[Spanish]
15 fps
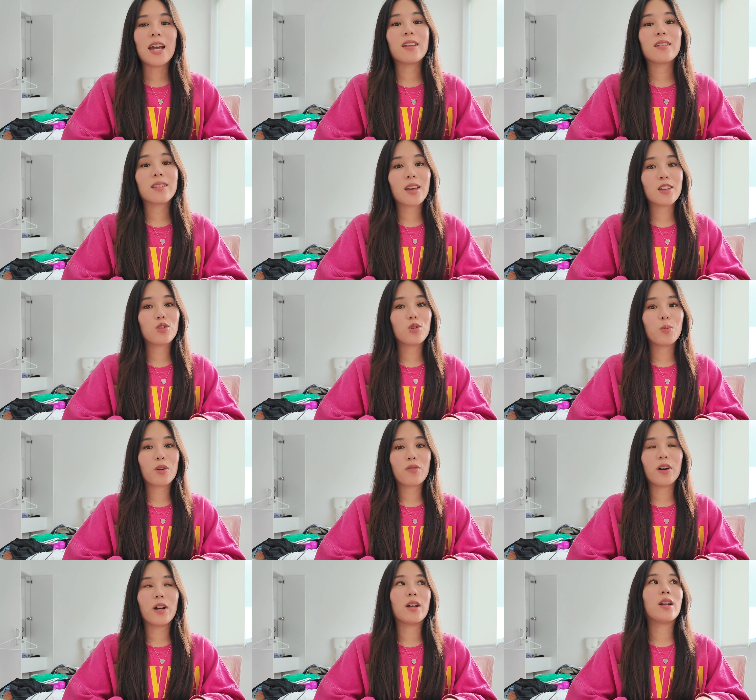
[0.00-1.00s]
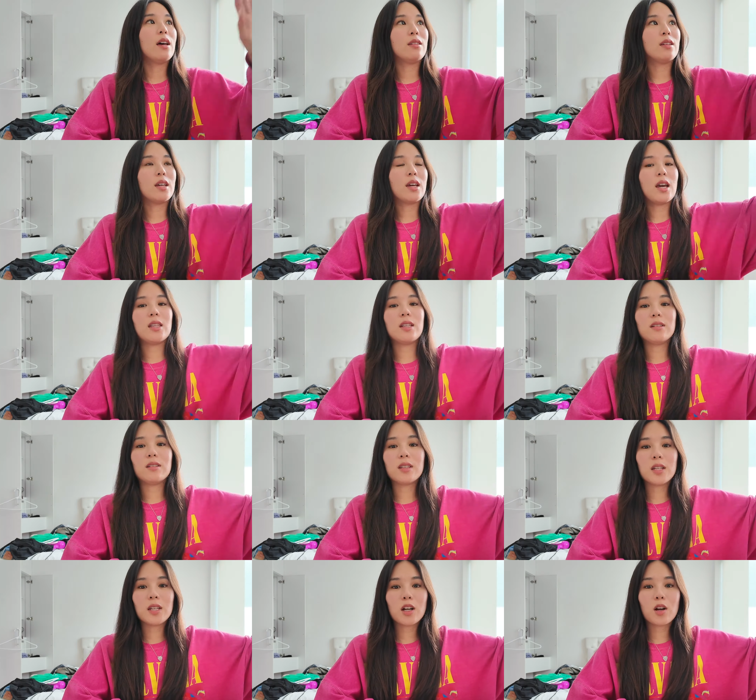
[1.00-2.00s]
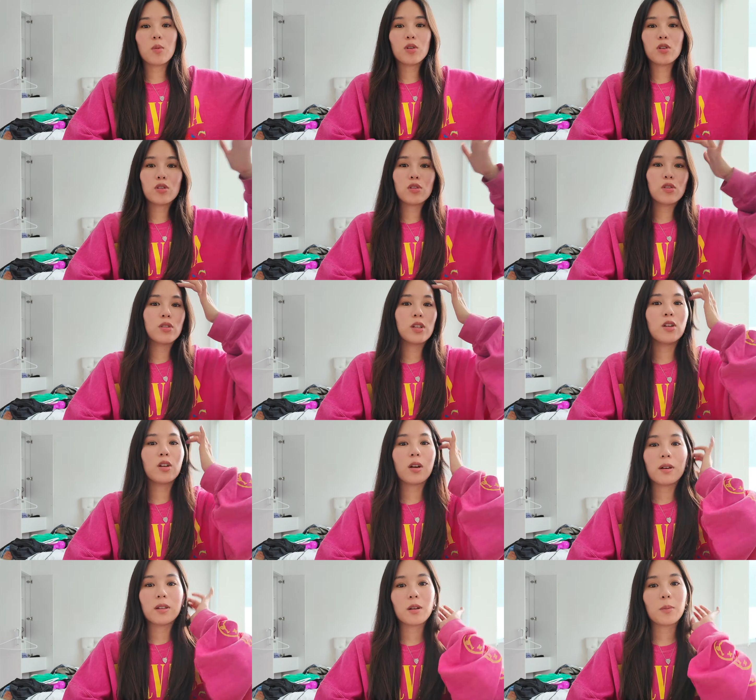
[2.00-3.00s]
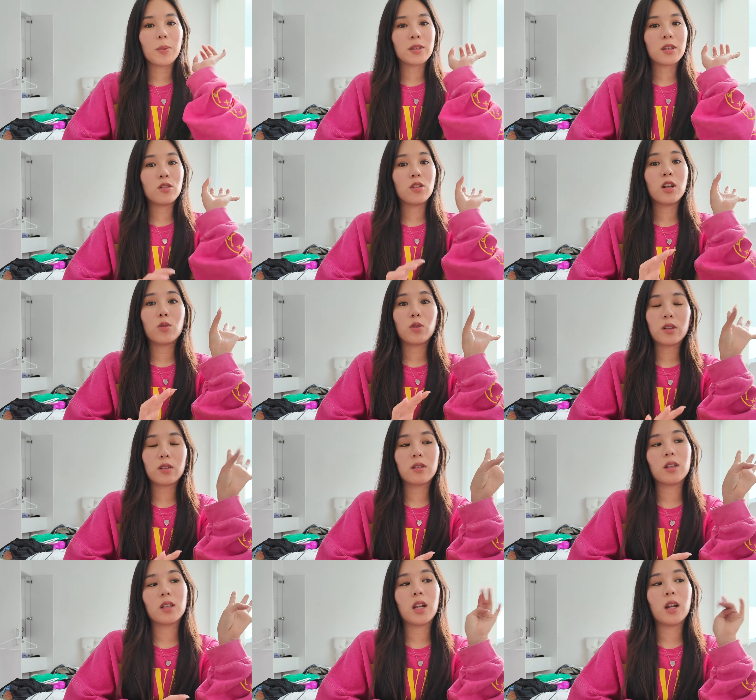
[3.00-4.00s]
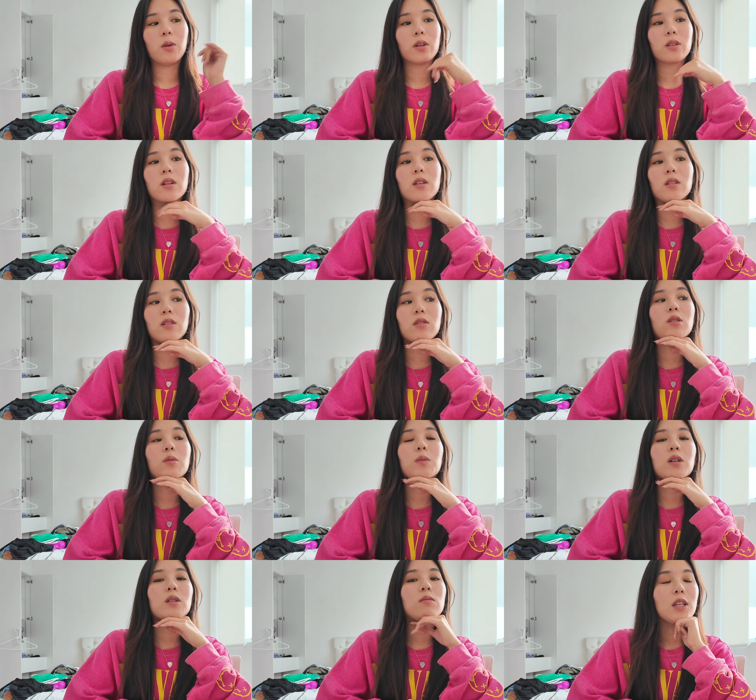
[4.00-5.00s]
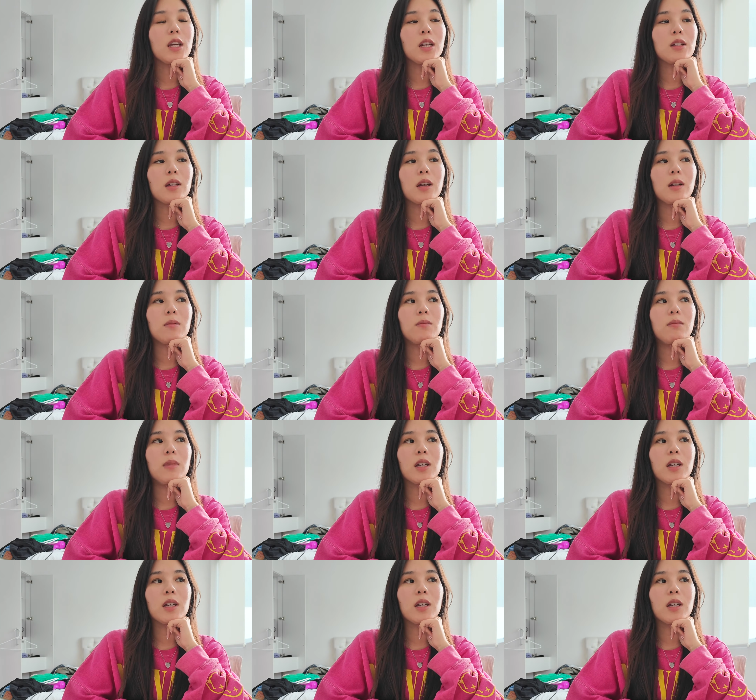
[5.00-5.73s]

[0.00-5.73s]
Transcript: Él sí es súper fan, así que en el cine, como yo no sé lo que va a estar pasando en algunas escenas, Lo voy a estar diciendo como que, ¿quién es él?